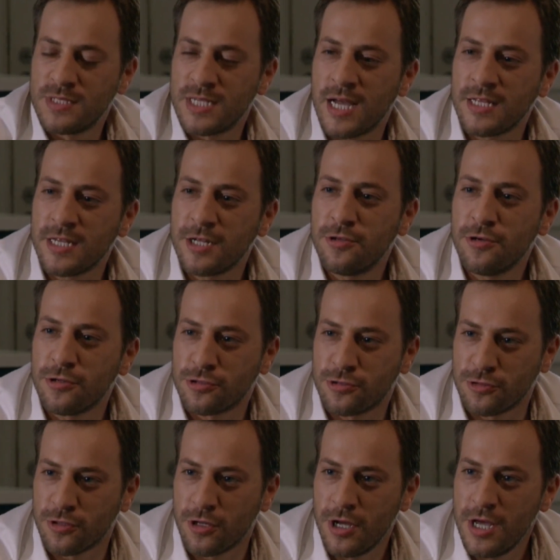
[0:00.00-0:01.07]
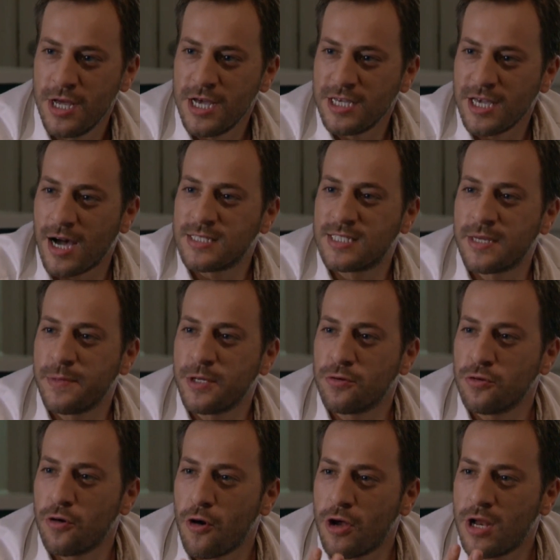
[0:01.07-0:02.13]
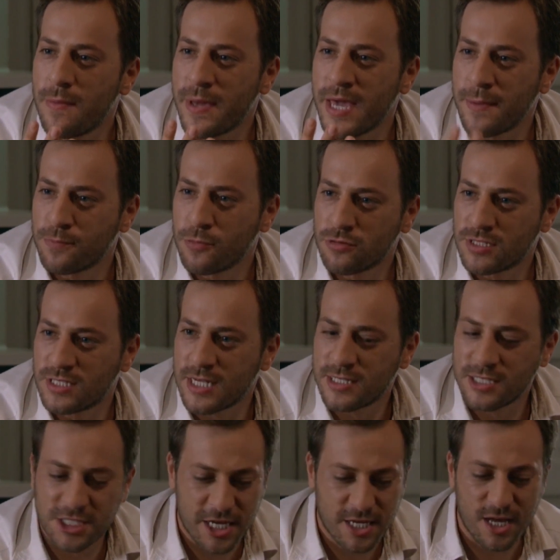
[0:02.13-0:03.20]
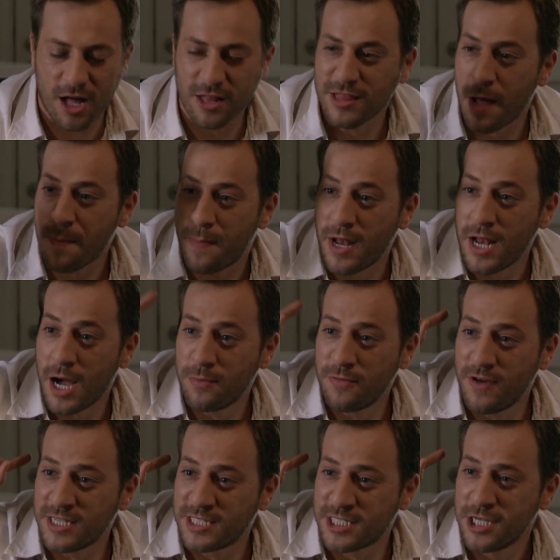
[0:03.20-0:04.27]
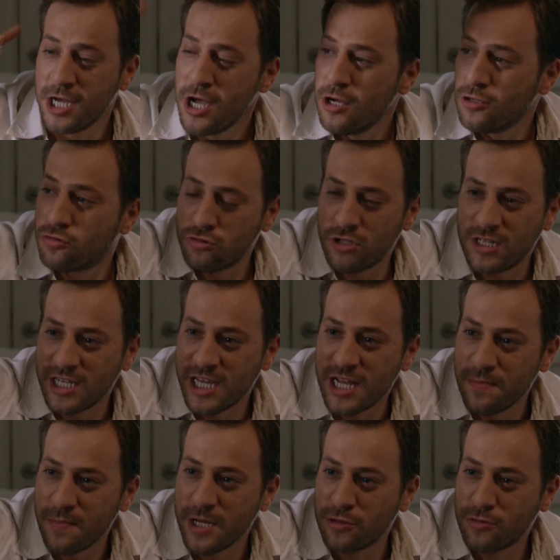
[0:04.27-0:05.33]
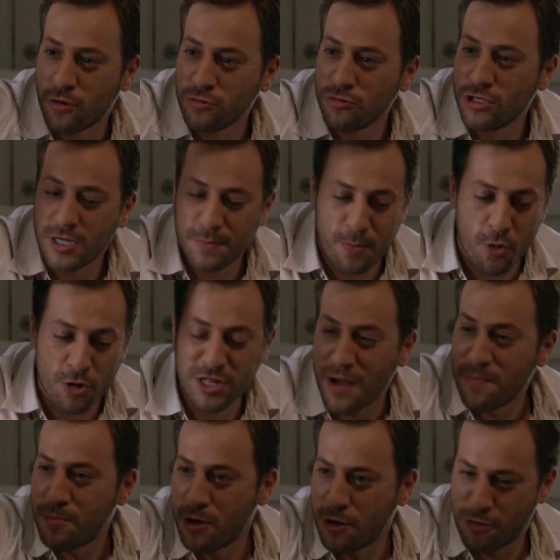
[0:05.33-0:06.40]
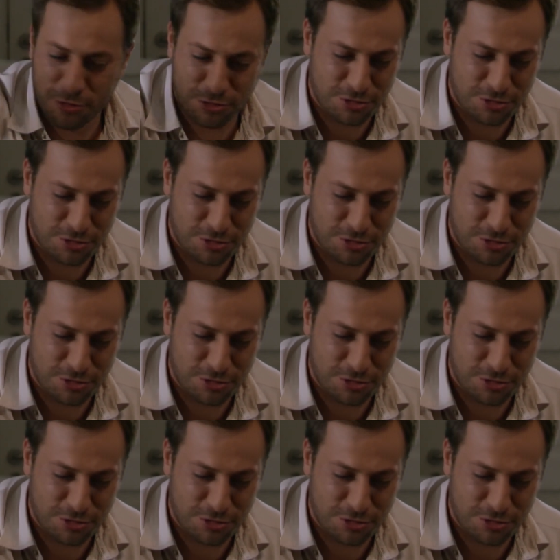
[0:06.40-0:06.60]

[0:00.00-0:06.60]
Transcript: Oğlum sen ne diyorsun? Yasemin onu öyle bir hipnotize edecek ki Allah belamı versin. Tunalı Hilmi'yi donuyla boydan boya